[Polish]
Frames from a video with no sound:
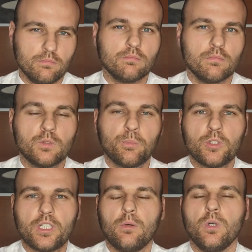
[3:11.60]

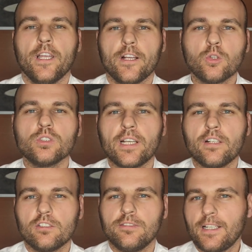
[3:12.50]
Spotkał godnego
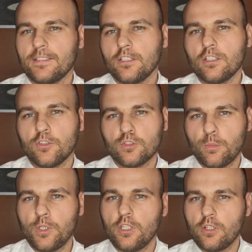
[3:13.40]
rywala tylko w
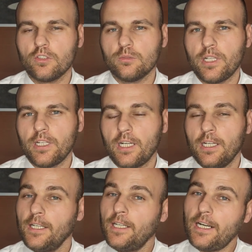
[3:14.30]
osobie Nico Rosberga,
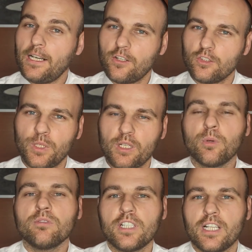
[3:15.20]
ale Rosberg po
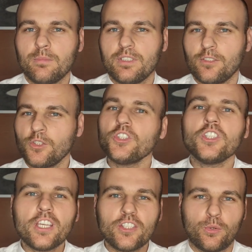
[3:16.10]
wygranym sezonie
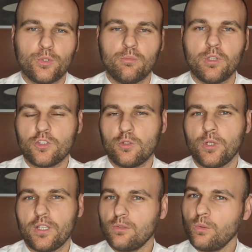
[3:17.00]
nie chciał się mierzyć po
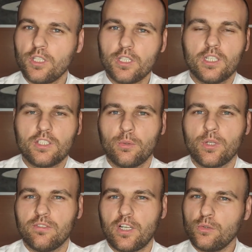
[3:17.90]
raz drugi, nie chciał
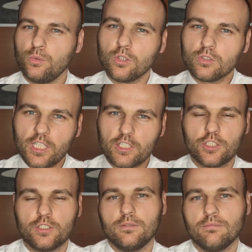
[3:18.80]
rewanżu. To
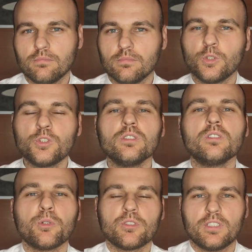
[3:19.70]
też mm, no,
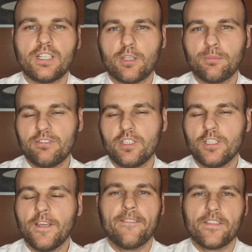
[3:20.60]
pozostawia pewien
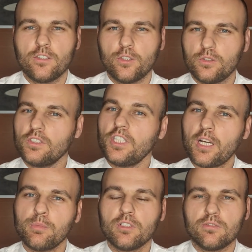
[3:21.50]
niedosyt,
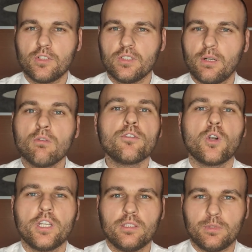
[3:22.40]
jakby to wyglądało w
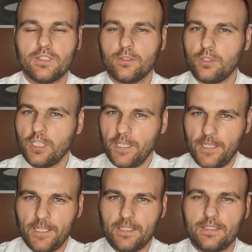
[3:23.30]
kolejnym sezonie,
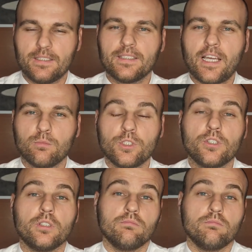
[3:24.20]
kiedy starłby się